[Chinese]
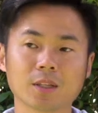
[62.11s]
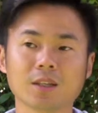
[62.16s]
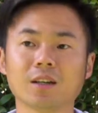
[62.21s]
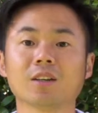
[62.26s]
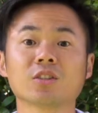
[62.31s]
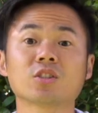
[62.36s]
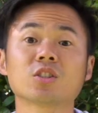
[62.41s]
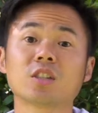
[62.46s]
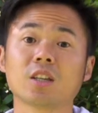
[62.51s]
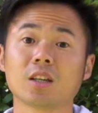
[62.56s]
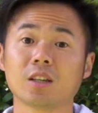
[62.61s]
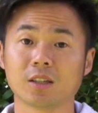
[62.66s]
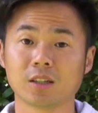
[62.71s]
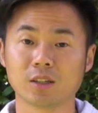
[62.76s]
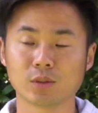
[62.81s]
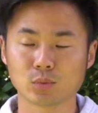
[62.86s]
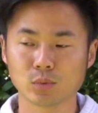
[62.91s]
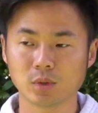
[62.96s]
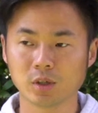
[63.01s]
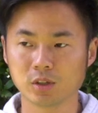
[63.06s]
当然之前也可
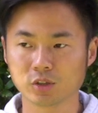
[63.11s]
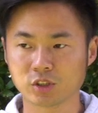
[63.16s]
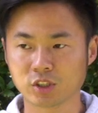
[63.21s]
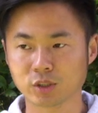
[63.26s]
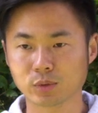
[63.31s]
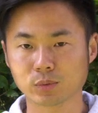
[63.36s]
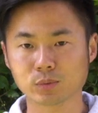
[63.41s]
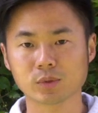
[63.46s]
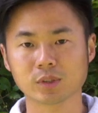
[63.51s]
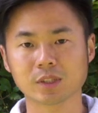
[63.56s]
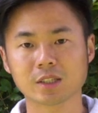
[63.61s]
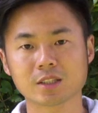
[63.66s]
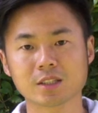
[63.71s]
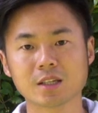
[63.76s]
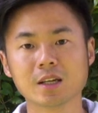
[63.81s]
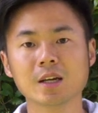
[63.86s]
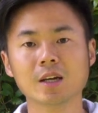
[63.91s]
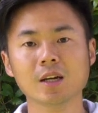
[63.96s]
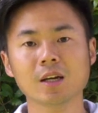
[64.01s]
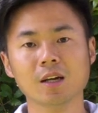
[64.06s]
以做后期工作，但
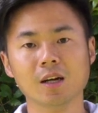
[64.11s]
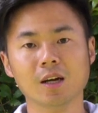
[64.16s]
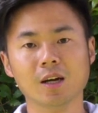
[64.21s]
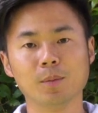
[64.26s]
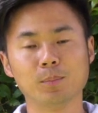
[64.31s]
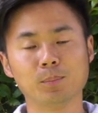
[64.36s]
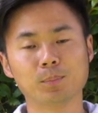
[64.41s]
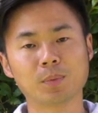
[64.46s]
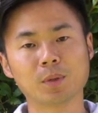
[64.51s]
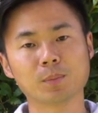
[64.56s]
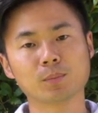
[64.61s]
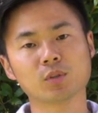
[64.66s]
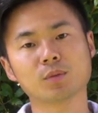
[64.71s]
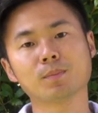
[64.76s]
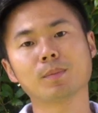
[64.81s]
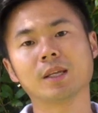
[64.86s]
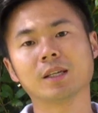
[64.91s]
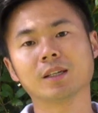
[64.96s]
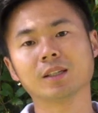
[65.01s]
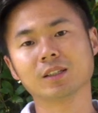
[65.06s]
是呃并不是
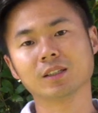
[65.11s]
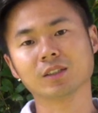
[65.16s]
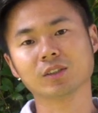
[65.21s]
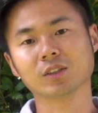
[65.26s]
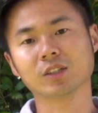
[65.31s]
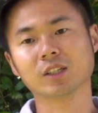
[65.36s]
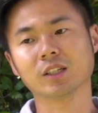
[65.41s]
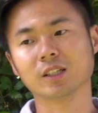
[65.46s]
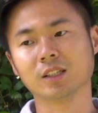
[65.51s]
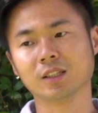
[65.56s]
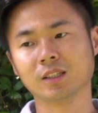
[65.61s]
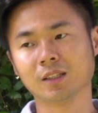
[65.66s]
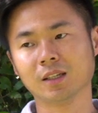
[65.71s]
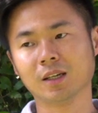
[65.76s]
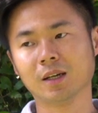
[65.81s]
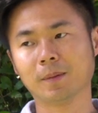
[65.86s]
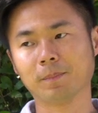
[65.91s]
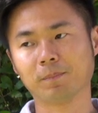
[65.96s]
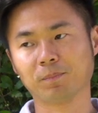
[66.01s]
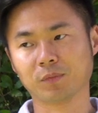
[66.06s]
每一个人都可以
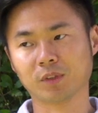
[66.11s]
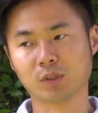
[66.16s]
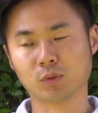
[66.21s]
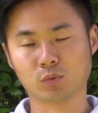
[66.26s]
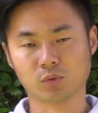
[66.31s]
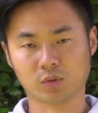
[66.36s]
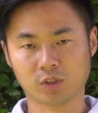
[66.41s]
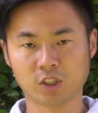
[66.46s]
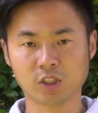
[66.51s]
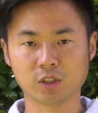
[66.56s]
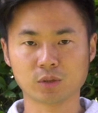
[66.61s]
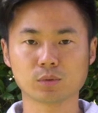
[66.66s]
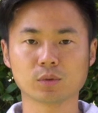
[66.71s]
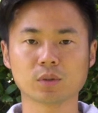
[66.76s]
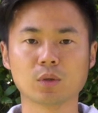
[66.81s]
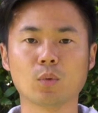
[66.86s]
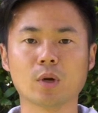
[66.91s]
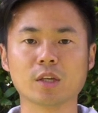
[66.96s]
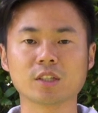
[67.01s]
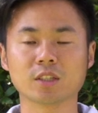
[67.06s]
嗯轻松
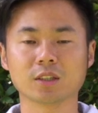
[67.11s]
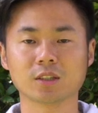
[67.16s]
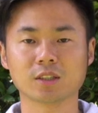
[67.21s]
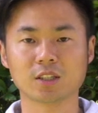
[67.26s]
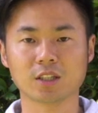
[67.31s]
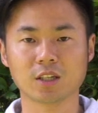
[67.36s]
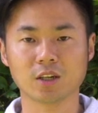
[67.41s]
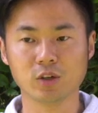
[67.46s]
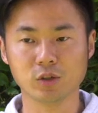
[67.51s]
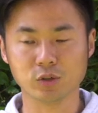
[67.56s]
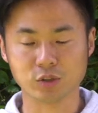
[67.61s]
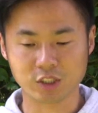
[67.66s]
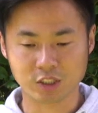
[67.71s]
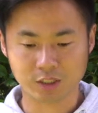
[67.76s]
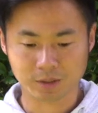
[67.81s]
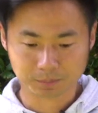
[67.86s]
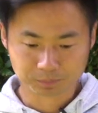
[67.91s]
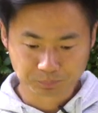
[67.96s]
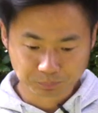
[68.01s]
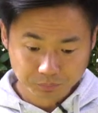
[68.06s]
的完成这些后
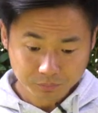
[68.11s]
期。